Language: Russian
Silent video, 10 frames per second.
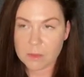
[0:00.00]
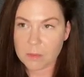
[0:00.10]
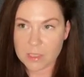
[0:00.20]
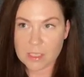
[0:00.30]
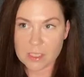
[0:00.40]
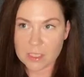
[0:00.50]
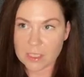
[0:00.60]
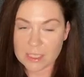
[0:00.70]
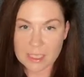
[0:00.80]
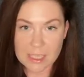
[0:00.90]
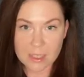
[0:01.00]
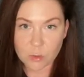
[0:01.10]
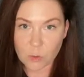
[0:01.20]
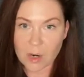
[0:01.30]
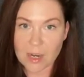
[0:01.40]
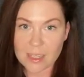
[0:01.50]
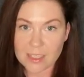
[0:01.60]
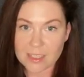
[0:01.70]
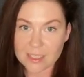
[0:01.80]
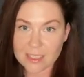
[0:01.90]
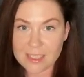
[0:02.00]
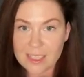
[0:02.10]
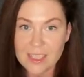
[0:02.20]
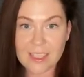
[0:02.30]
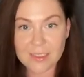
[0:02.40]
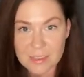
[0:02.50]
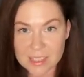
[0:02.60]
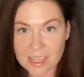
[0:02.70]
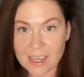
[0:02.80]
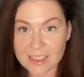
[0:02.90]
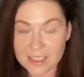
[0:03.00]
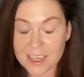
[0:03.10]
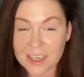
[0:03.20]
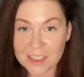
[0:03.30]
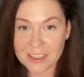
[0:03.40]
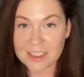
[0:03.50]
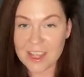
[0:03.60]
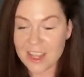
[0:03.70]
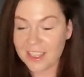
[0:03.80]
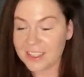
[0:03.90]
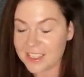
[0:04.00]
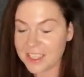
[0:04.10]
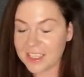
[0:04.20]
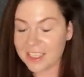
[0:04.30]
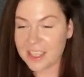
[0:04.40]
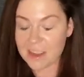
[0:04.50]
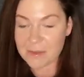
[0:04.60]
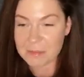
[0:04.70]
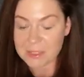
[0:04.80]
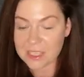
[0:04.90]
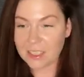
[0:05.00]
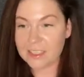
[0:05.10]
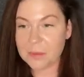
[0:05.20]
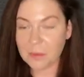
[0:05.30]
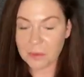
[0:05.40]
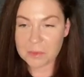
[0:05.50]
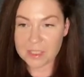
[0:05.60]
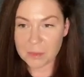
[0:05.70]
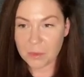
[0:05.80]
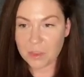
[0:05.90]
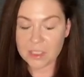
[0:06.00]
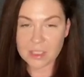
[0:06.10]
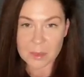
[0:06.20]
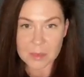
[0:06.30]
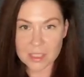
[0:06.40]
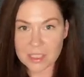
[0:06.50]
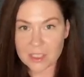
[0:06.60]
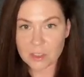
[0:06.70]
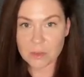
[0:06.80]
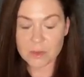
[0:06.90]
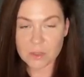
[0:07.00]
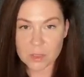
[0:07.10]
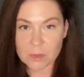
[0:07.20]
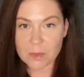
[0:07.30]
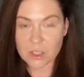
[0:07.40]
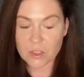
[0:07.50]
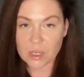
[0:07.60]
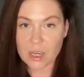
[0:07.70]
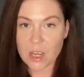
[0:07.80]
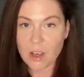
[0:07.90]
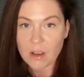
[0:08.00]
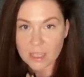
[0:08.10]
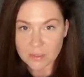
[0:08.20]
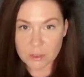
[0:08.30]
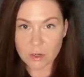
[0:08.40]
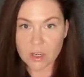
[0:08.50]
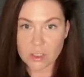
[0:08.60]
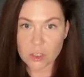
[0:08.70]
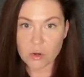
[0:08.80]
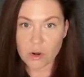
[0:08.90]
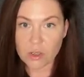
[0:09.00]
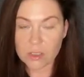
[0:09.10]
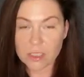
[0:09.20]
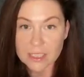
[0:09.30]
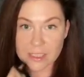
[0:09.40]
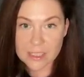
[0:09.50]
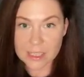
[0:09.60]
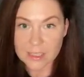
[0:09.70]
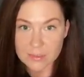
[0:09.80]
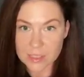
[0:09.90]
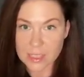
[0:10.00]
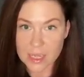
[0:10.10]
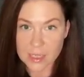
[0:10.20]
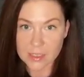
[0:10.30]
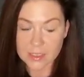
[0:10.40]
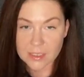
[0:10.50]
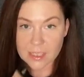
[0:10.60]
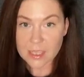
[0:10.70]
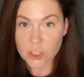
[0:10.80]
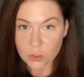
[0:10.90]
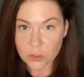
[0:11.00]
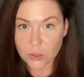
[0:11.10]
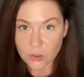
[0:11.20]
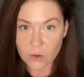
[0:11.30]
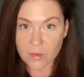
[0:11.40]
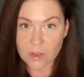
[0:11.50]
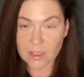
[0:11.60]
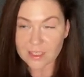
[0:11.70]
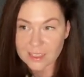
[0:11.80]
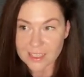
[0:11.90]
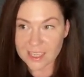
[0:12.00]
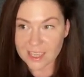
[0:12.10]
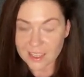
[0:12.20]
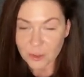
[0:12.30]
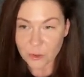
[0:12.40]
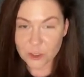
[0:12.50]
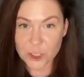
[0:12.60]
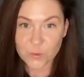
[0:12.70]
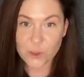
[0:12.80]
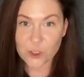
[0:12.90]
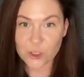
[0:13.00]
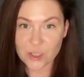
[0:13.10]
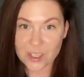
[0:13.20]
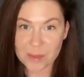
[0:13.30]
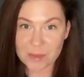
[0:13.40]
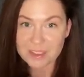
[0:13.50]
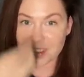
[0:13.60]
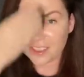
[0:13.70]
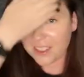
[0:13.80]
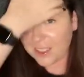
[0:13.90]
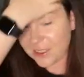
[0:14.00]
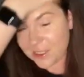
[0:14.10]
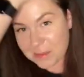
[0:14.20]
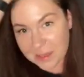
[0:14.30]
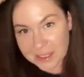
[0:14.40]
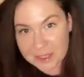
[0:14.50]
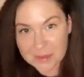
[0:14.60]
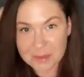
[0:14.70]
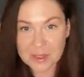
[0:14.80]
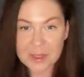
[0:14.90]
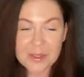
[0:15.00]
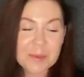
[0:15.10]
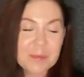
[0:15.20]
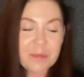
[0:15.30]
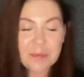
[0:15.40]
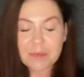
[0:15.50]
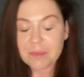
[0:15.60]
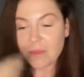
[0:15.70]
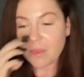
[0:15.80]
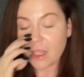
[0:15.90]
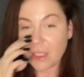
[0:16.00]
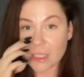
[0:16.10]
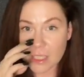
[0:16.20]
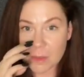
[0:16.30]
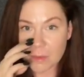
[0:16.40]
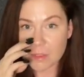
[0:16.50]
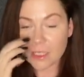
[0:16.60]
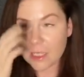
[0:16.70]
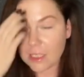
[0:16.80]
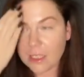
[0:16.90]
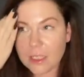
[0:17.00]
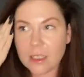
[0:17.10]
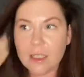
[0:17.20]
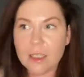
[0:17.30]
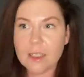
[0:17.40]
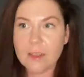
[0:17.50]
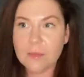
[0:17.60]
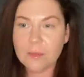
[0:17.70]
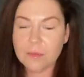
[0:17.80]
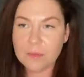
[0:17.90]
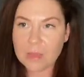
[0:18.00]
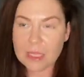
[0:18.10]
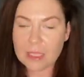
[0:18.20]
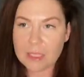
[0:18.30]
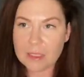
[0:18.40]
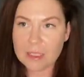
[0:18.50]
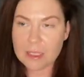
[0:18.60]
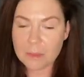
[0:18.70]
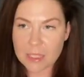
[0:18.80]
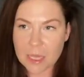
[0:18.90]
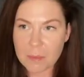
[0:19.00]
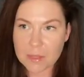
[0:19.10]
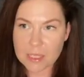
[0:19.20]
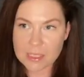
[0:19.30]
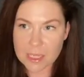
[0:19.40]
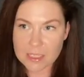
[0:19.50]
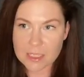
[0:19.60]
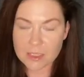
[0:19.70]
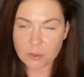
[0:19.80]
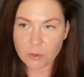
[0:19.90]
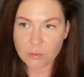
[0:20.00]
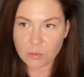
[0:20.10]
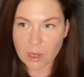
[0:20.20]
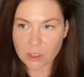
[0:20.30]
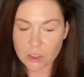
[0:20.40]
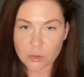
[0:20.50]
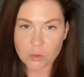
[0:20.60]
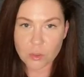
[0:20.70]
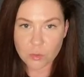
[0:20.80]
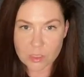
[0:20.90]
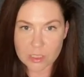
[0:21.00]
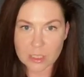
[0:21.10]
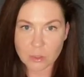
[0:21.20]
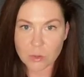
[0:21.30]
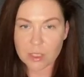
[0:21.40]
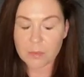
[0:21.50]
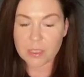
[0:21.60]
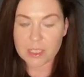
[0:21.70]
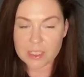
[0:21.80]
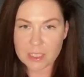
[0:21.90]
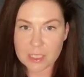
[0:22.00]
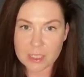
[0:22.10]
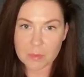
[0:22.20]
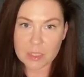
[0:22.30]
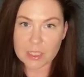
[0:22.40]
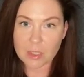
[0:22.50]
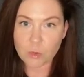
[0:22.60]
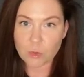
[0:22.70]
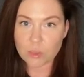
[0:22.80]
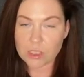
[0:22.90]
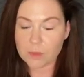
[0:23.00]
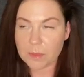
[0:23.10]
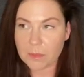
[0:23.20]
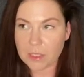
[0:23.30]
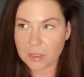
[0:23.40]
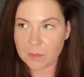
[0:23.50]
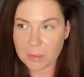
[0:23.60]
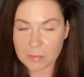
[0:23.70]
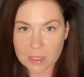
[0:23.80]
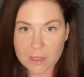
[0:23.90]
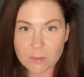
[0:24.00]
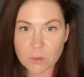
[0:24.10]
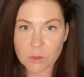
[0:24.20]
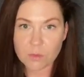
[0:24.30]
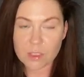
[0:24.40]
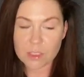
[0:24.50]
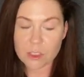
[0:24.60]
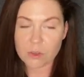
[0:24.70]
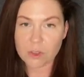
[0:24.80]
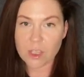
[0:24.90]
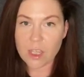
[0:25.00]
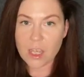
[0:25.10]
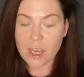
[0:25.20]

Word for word: спросить, где актуальность, где новизна, где... Это, знаете, когда я писала дипломные работы, там, магистрскую, меня все время спрашивали, это все хорошо, где новизна, где что-то новое, где то, чего еще не было, да, то есть поэтому на самом деле, а, для меня показателен тот факт, что люди, которые приходили ко мне на курс, например, там на первую версию,